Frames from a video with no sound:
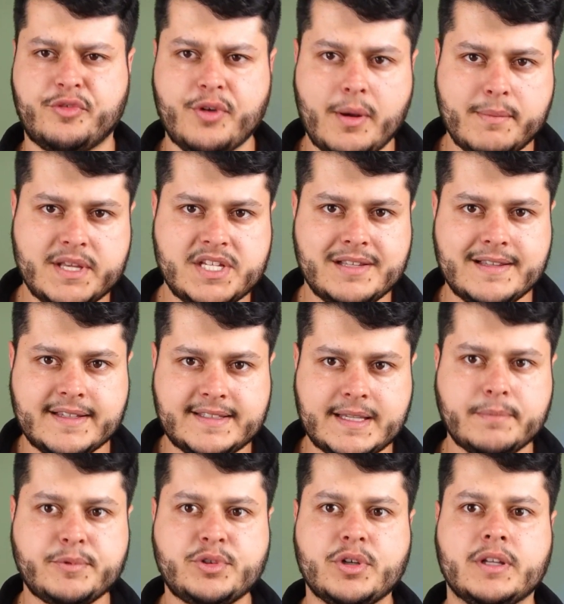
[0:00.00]
Foi uma medida
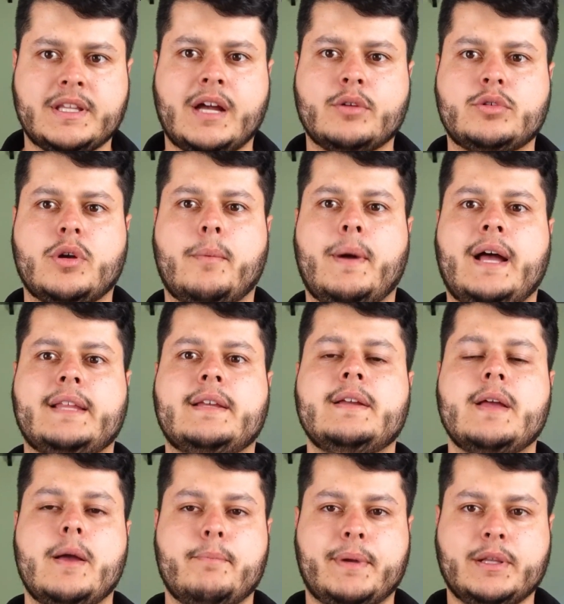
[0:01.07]
excepcional
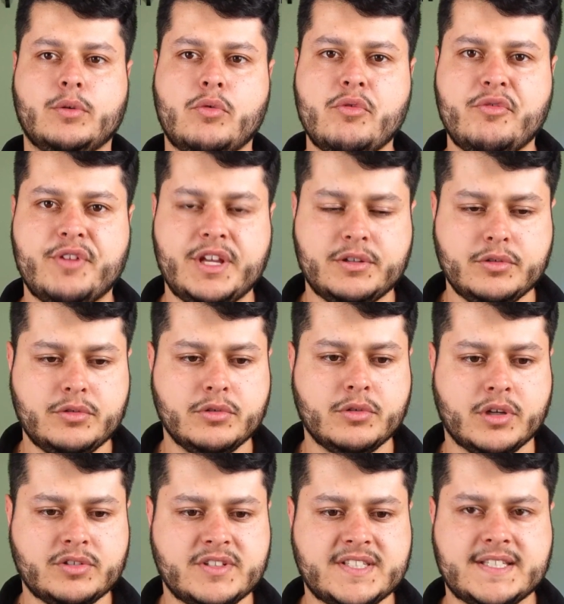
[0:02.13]
tomada pelo governo do
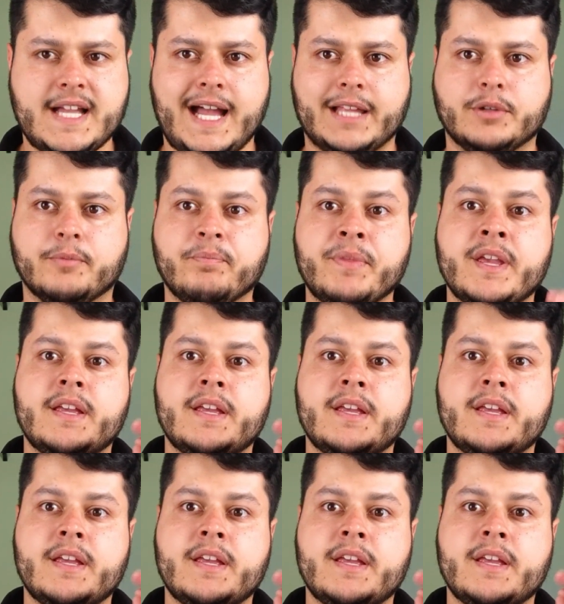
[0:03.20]
nosso estado.